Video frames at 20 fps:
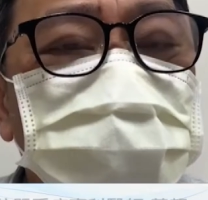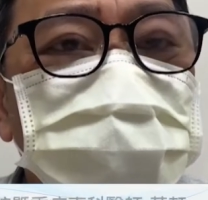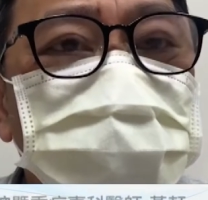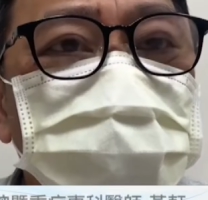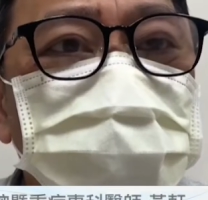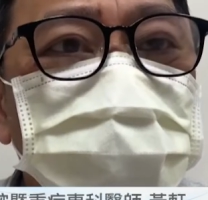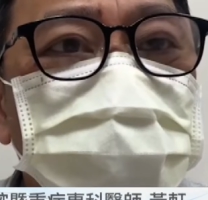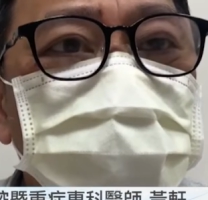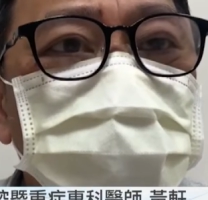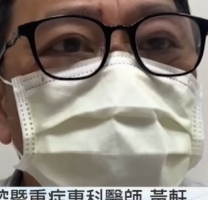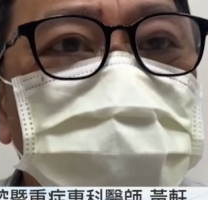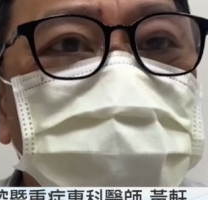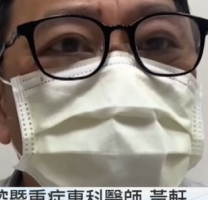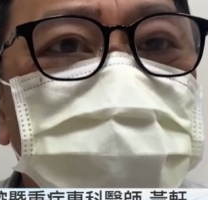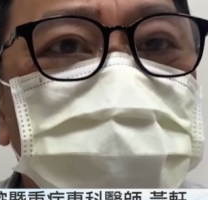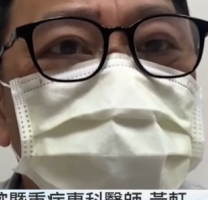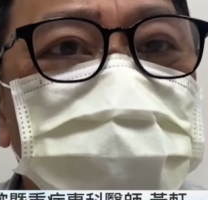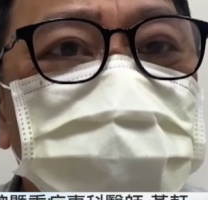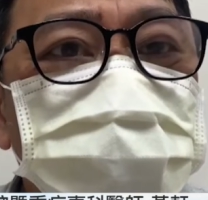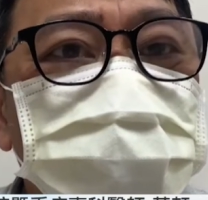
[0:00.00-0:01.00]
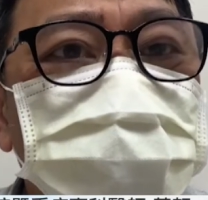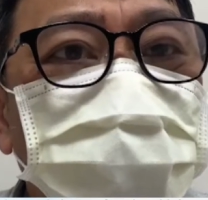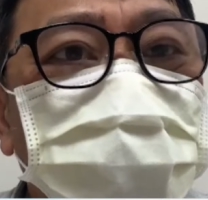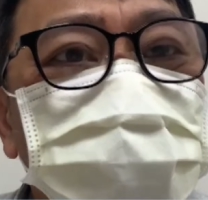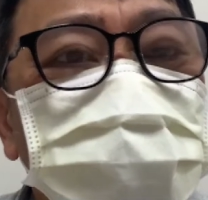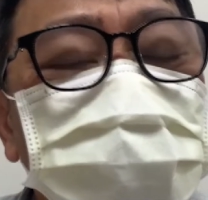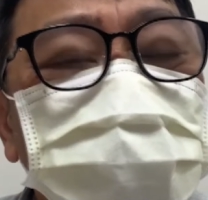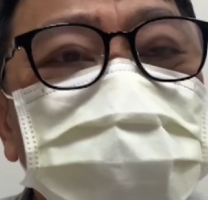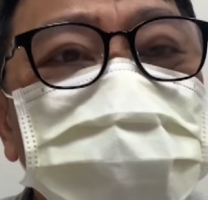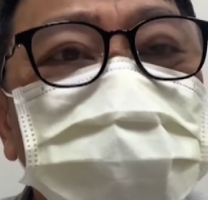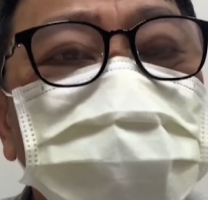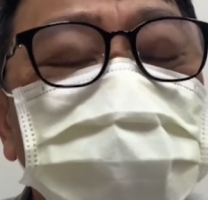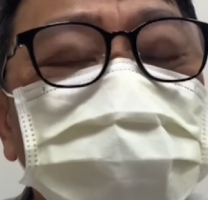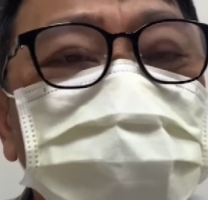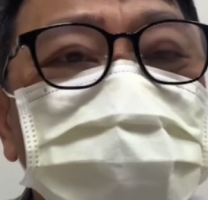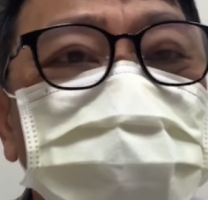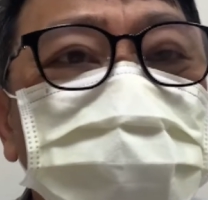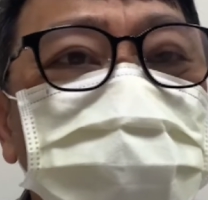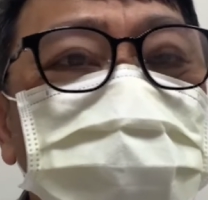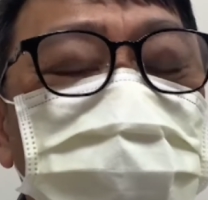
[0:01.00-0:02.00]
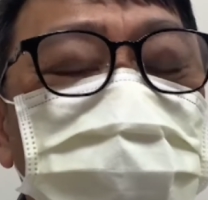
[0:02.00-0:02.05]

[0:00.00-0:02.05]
呃，打第三剂